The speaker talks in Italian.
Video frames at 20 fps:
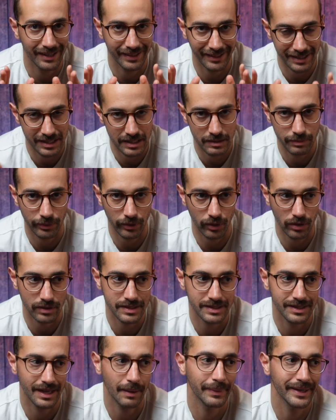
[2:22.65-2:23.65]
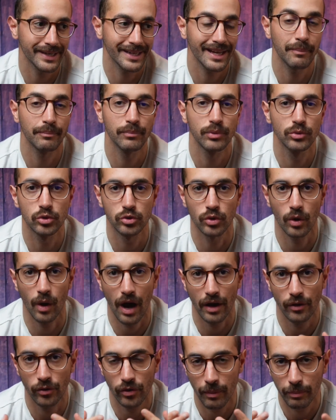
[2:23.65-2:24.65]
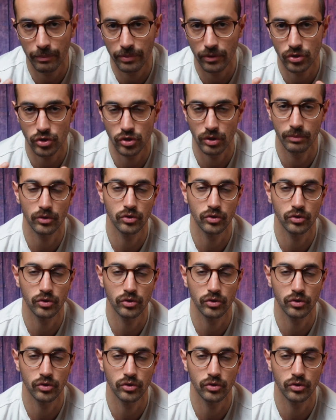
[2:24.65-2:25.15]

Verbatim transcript: risposta perché appunto hanno un approccio